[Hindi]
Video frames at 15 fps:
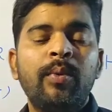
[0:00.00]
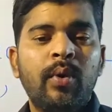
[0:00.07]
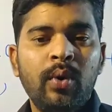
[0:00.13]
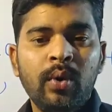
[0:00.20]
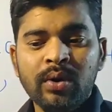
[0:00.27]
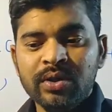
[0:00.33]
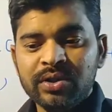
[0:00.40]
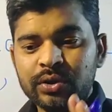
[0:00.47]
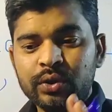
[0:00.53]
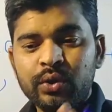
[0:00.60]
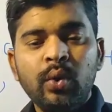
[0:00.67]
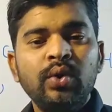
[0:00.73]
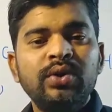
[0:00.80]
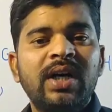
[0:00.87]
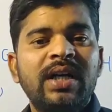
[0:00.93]
वो
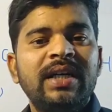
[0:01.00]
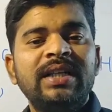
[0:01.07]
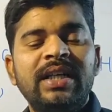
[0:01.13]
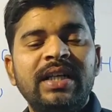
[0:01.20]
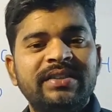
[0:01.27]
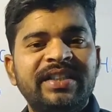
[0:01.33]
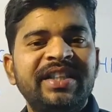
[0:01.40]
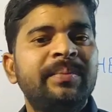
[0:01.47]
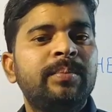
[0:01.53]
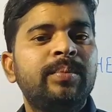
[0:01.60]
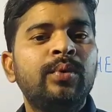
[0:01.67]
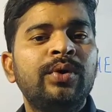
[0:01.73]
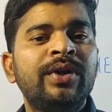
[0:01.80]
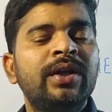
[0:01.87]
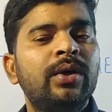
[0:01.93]
दो तरीके से
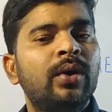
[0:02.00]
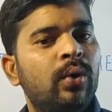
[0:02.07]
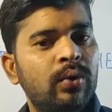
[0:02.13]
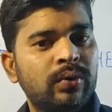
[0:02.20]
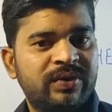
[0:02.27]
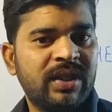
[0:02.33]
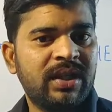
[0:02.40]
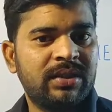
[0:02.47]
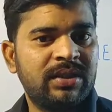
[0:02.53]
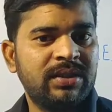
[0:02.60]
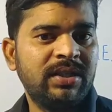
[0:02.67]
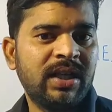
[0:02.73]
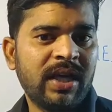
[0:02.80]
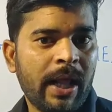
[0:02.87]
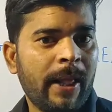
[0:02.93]
पूरी हो
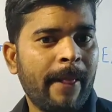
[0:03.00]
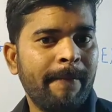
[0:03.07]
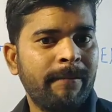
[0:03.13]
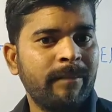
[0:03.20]
सकती है